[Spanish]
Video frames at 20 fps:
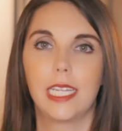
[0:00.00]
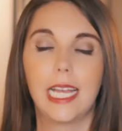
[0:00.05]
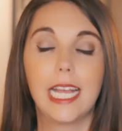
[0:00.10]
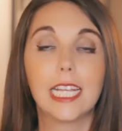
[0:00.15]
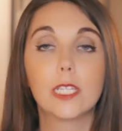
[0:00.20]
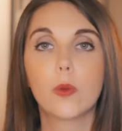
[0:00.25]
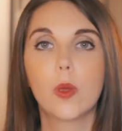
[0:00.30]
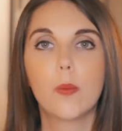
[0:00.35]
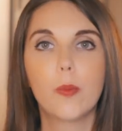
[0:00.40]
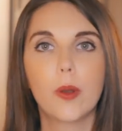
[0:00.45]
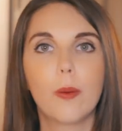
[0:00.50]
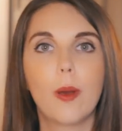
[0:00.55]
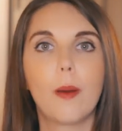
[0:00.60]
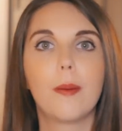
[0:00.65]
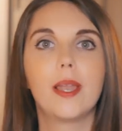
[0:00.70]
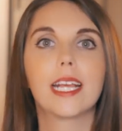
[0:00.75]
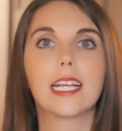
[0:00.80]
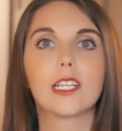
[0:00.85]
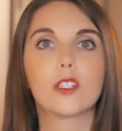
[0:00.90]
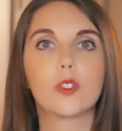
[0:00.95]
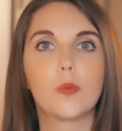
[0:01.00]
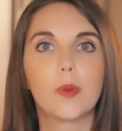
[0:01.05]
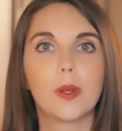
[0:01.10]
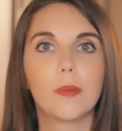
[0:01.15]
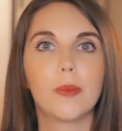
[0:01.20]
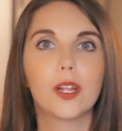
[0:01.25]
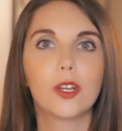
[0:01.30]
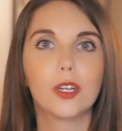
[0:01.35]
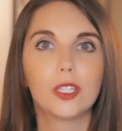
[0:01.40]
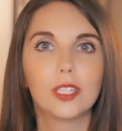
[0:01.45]
Es muy probable que su
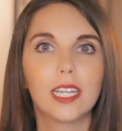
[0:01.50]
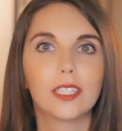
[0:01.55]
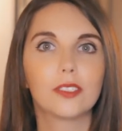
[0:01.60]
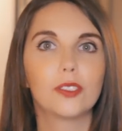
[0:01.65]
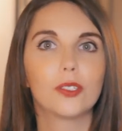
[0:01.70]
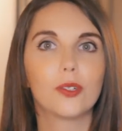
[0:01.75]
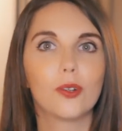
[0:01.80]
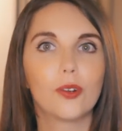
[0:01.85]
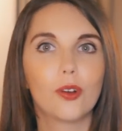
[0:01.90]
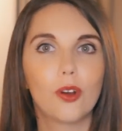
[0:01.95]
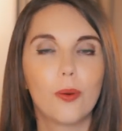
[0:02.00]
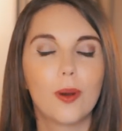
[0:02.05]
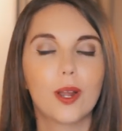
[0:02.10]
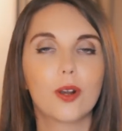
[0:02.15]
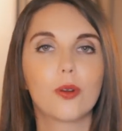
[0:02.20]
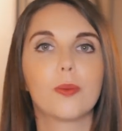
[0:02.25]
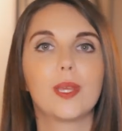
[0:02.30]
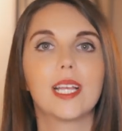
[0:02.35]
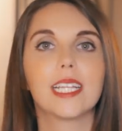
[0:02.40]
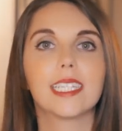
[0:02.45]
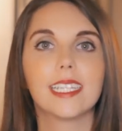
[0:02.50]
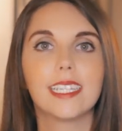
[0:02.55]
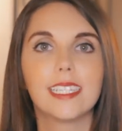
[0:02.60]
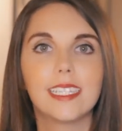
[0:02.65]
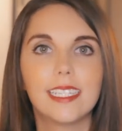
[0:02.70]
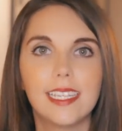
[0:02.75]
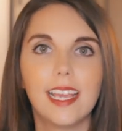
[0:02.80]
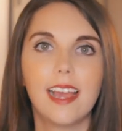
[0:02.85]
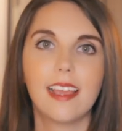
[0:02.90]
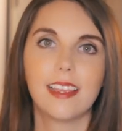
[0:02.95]
primer contacto con Covarrubias
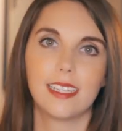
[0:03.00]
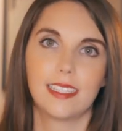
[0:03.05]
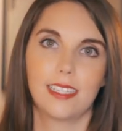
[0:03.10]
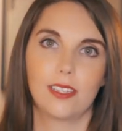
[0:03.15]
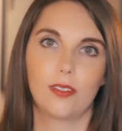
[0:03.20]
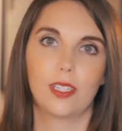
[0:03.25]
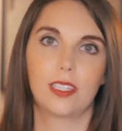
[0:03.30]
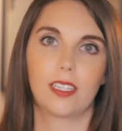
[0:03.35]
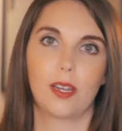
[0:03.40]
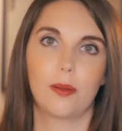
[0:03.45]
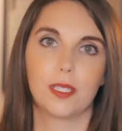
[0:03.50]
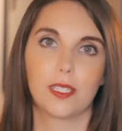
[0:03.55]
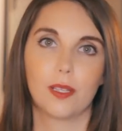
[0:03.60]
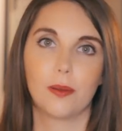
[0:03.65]
sí haya sido a través